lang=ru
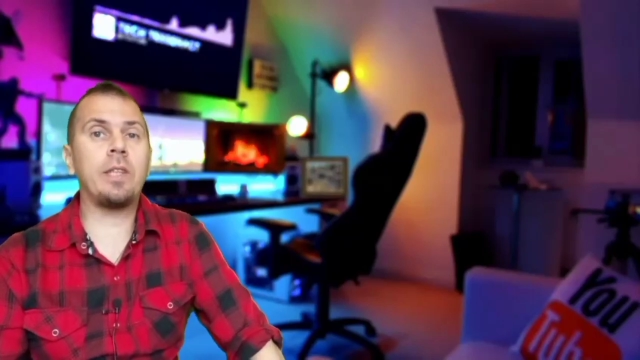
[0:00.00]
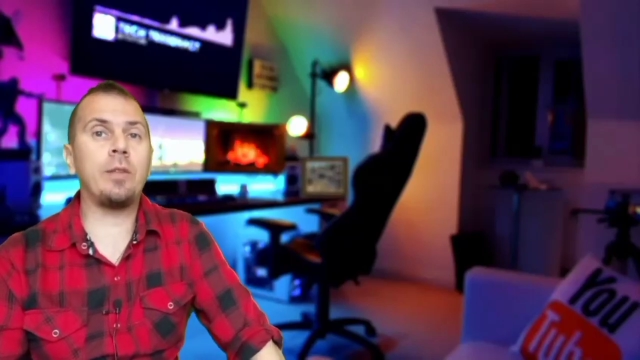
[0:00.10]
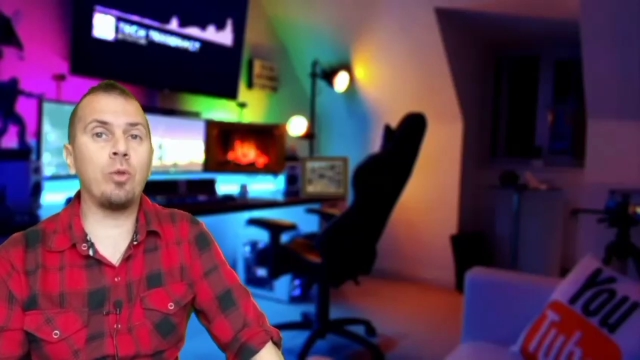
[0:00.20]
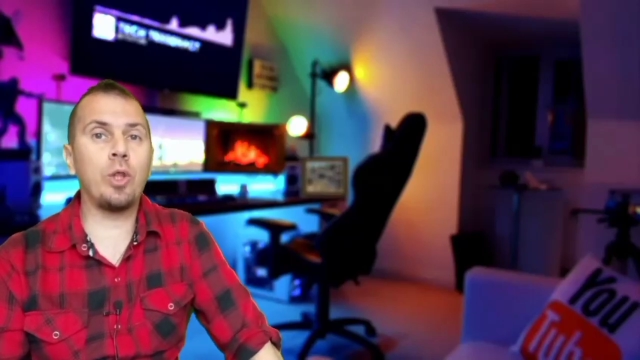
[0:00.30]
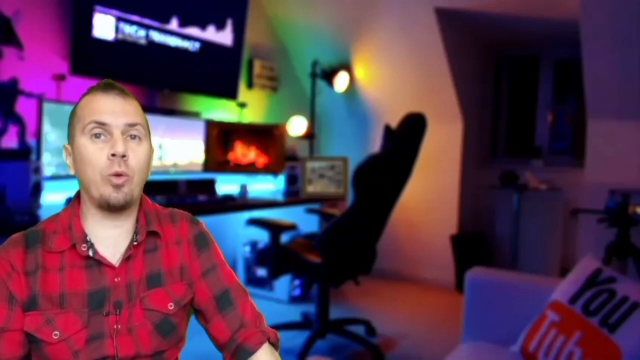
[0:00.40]

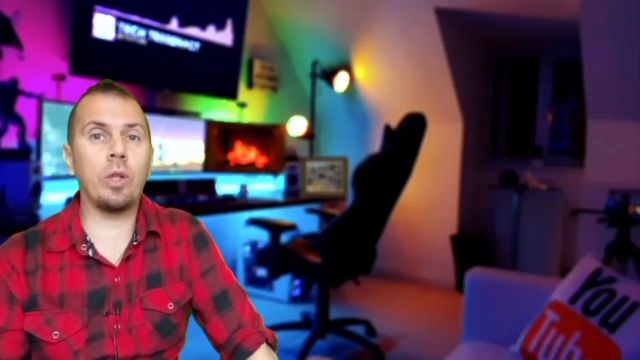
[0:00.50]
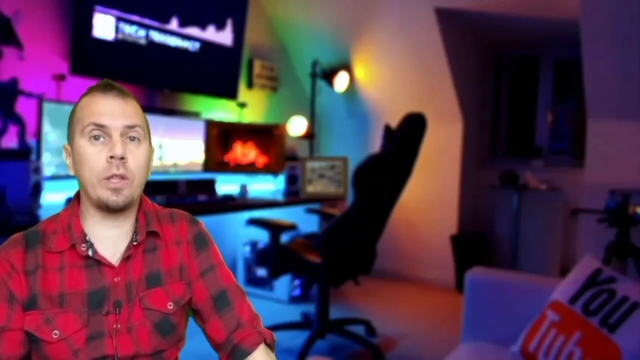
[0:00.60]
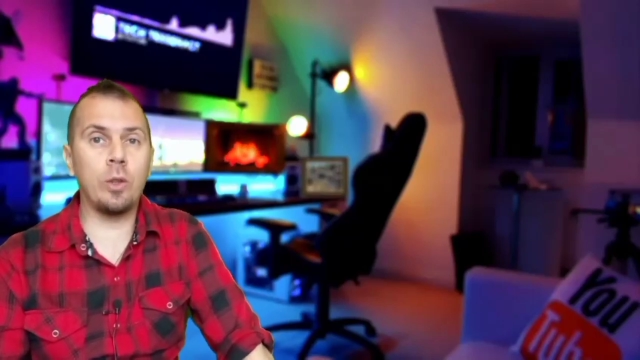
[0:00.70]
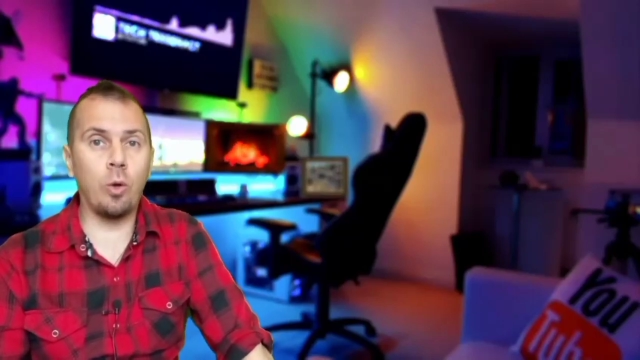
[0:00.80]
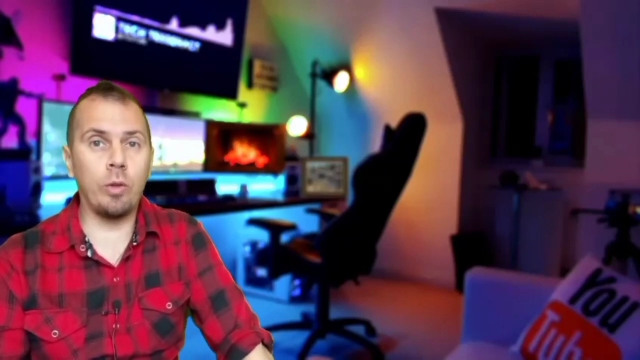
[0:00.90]
Сегодня у нас
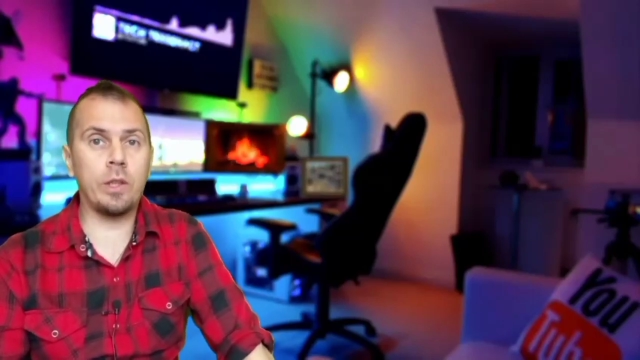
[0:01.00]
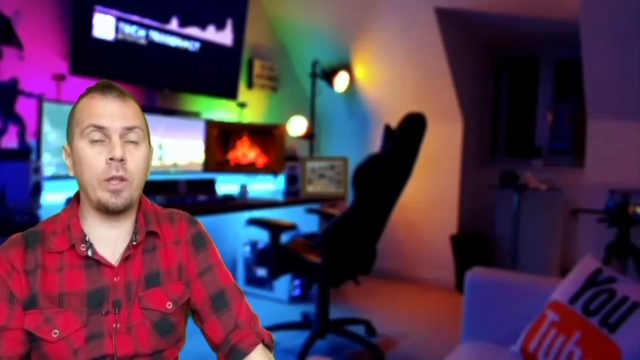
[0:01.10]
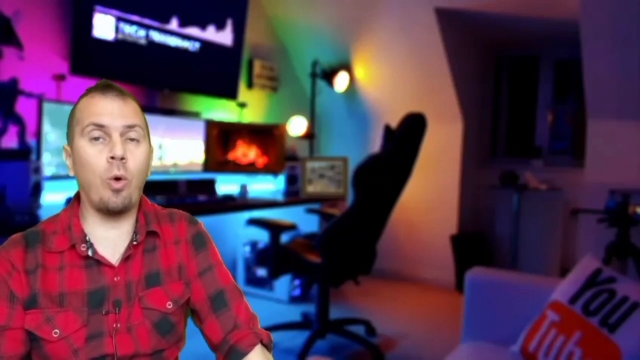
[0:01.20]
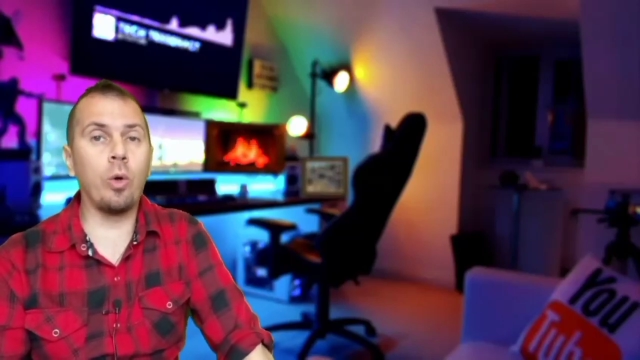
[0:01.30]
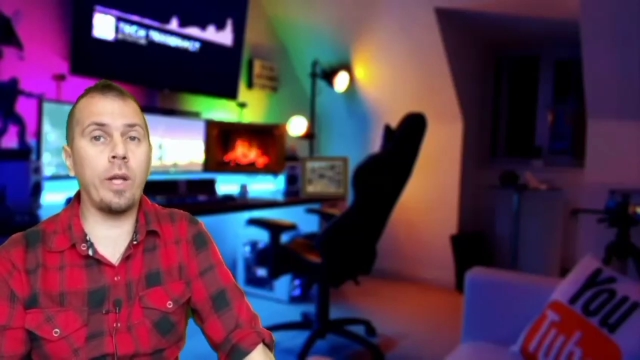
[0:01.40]

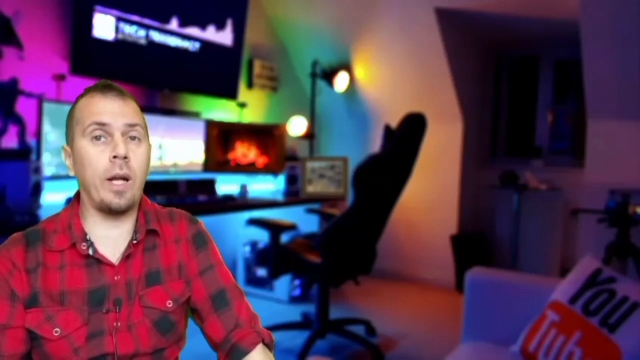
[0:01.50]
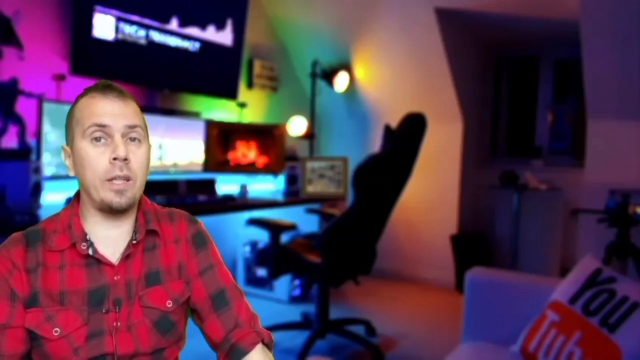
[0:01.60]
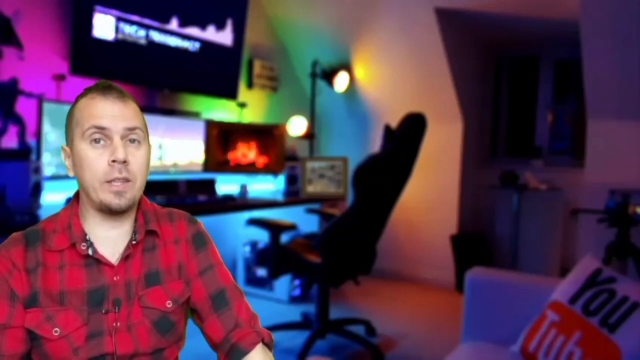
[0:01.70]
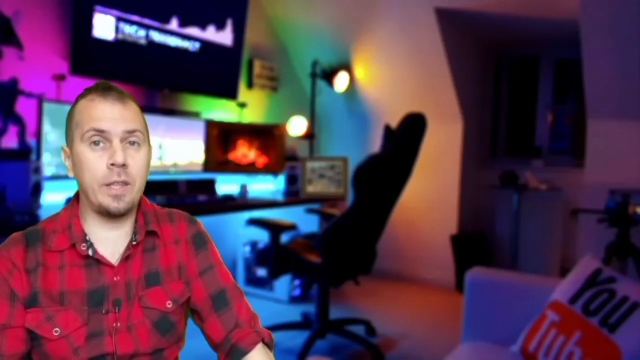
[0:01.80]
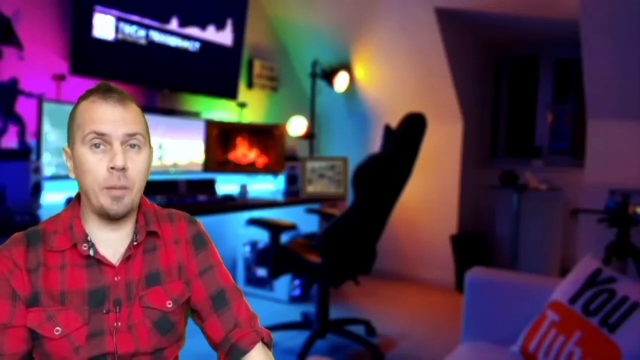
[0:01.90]
новости от
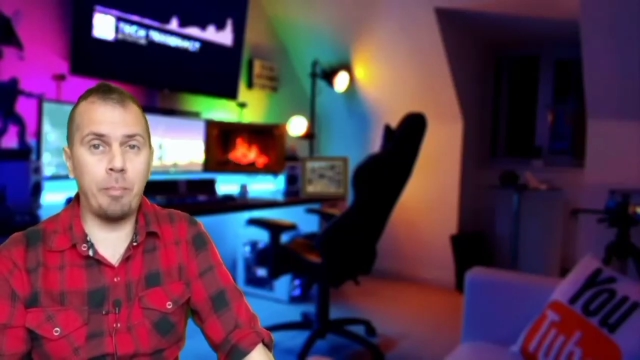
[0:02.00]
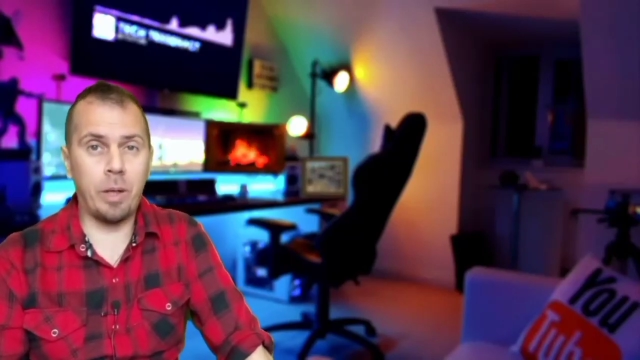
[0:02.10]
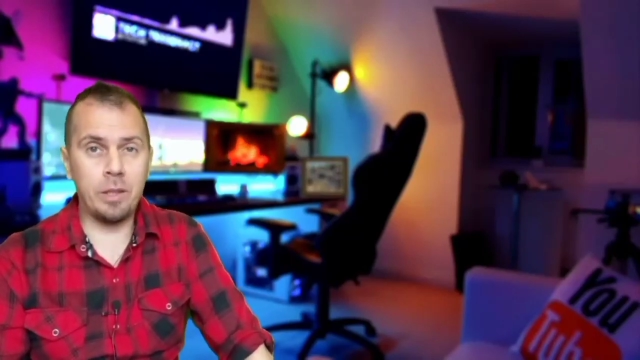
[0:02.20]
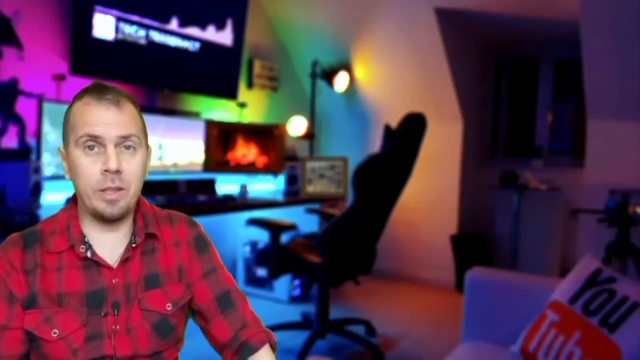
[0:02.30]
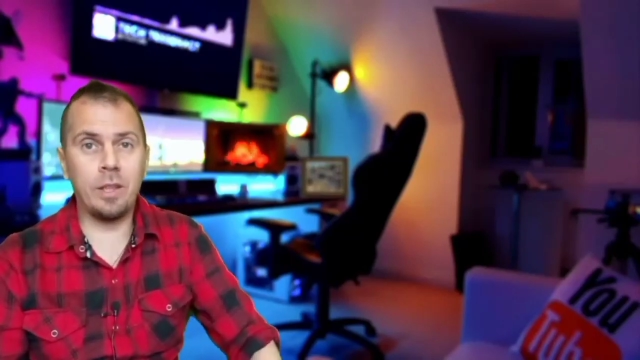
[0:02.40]
Алексея
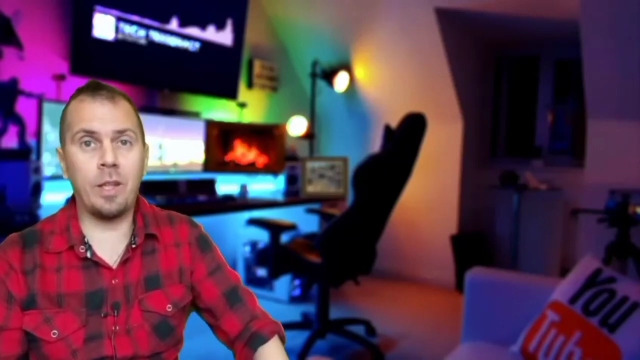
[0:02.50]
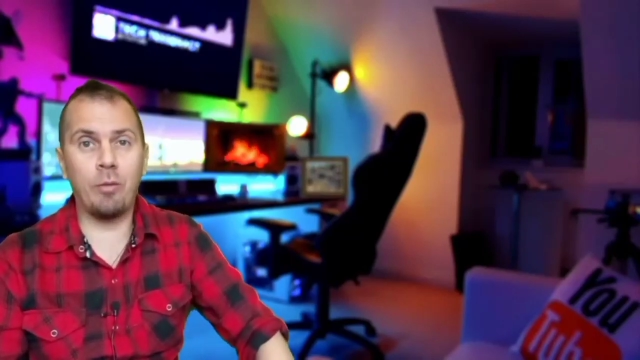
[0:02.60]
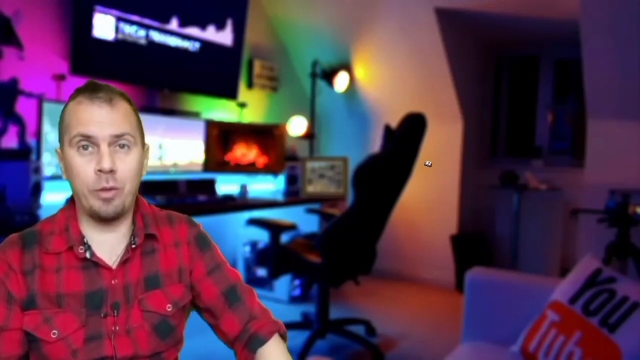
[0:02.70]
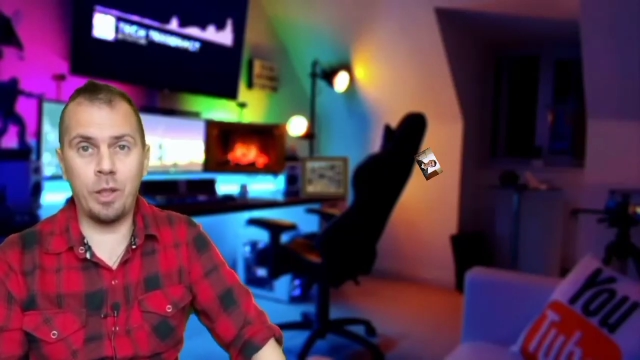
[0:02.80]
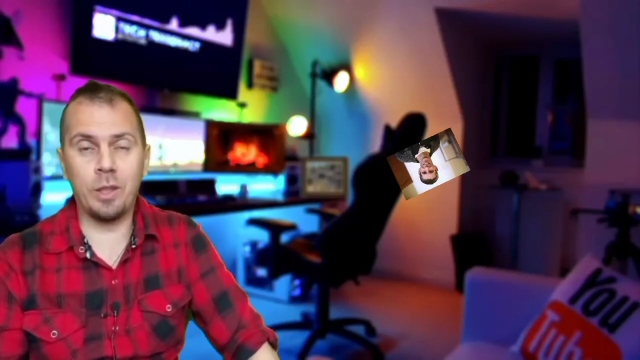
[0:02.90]
Панина.
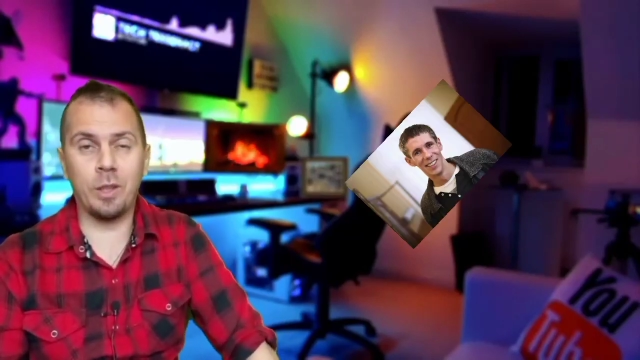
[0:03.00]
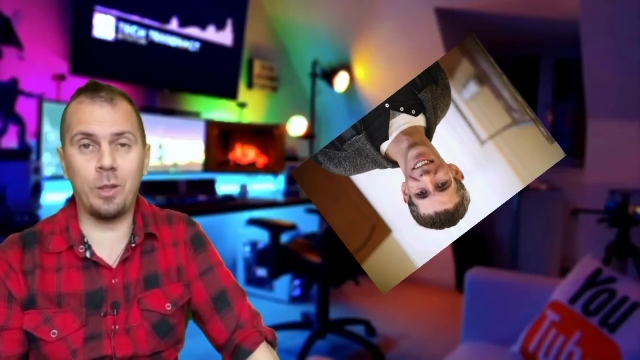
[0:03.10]
Давненько